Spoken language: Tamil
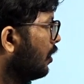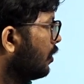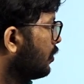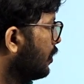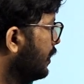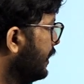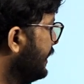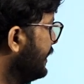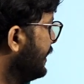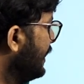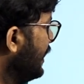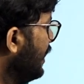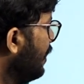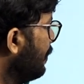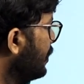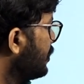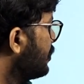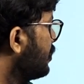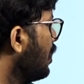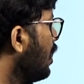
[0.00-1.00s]
ஸோ இதை
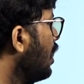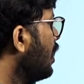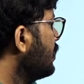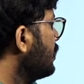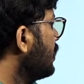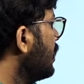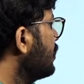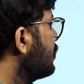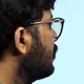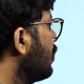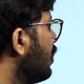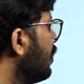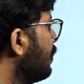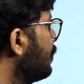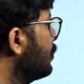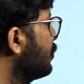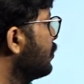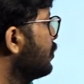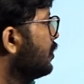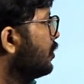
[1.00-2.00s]
நாம் ஷார்ட்டாக சால்வ்
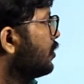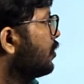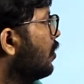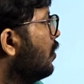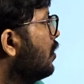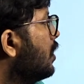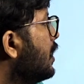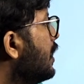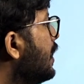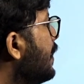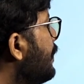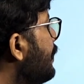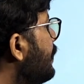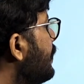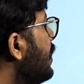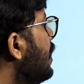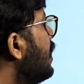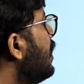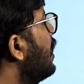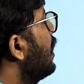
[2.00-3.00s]
பண்ணணும்னு வச்சுக்கோங்களேன்
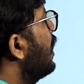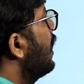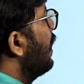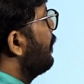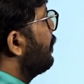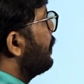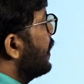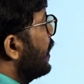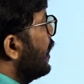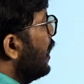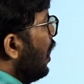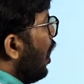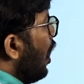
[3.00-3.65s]
அப்போ